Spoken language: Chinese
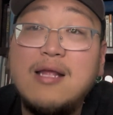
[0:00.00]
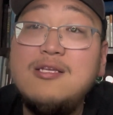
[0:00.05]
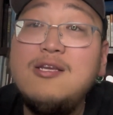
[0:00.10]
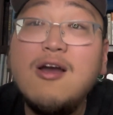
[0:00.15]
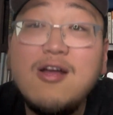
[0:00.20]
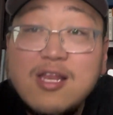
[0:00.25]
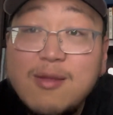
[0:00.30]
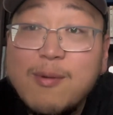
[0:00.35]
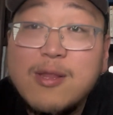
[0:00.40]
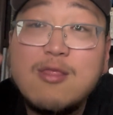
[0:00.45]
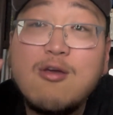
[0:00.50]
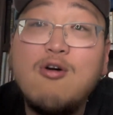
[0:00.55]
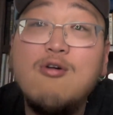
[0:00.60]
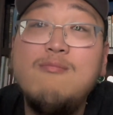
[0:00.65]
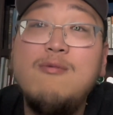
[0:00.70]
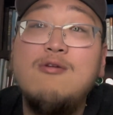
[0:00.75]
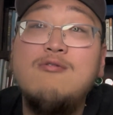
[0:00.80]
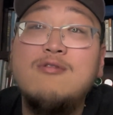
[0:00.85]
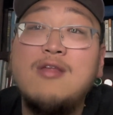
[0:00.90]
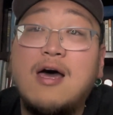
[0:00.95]
叫你们投
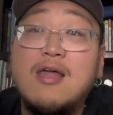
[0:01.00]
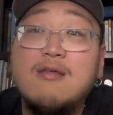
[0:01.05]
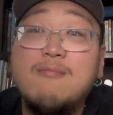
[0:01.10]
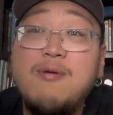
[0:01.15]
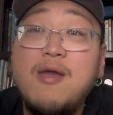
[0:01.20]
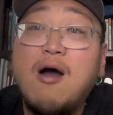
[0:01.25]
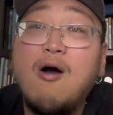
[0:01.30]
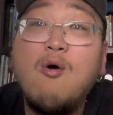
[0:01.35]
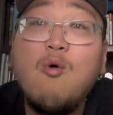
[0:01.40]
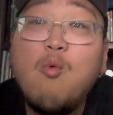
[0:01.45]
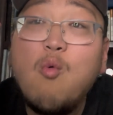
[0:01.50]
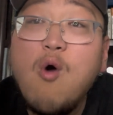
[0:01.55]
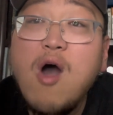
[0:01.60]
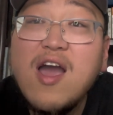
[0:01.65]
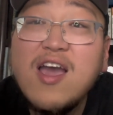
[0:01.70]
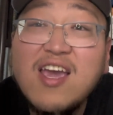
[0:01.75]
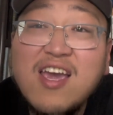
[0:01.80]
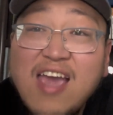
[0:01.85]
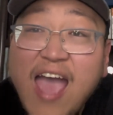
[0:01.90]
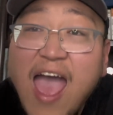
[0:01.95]
民主党的票，活
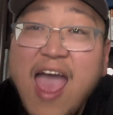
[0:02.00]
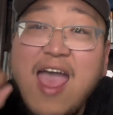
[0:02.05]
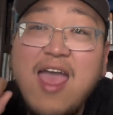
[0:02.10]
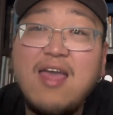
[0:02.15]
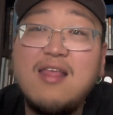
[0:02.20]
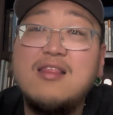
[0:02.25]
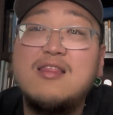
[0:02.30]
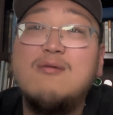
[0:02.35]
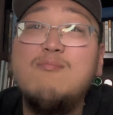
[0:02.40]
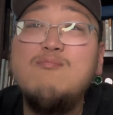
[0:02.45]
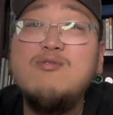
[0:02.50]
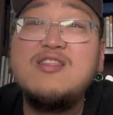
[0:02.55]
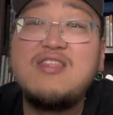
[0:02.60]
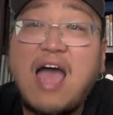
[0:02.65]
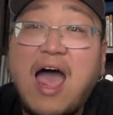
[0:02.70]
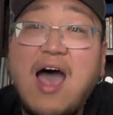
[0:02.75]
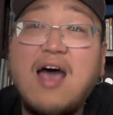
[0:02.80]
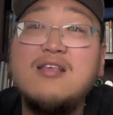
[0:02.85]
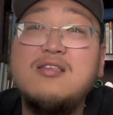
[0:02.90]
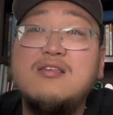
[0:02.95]
该！怎么不
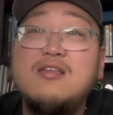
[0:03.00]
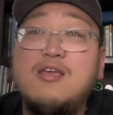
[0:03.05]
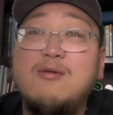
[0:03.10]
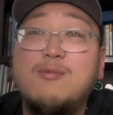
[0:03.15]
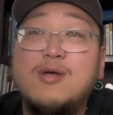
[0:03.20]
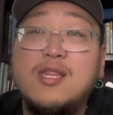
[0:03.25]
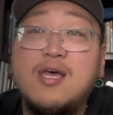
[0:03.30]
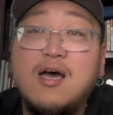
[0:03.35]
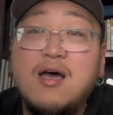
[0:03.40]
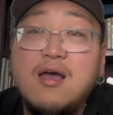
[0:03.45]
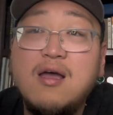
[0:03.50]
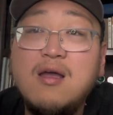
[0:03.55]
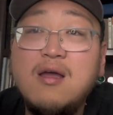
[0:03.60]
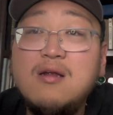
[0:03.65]
打死你们呢？